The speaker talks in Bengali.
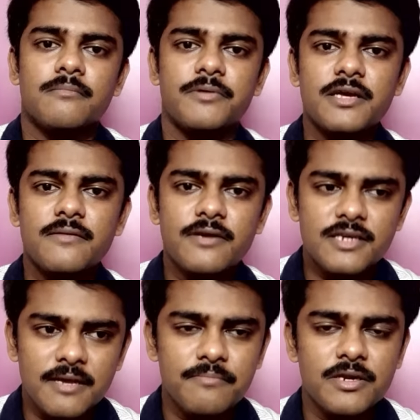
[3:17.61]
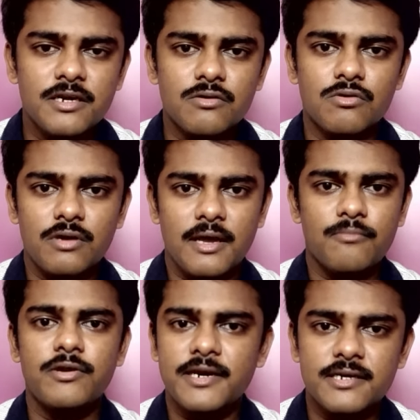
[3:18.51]
ব্রেক ইভেন টাইম পিরিয়ড হলো
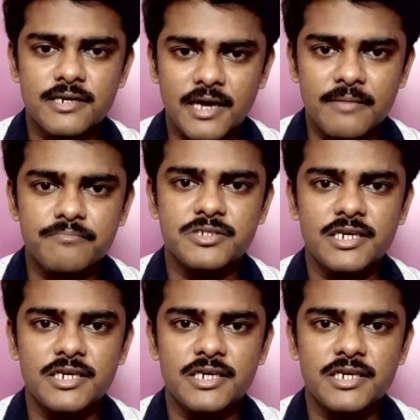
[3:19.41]
এমন একটা টাইম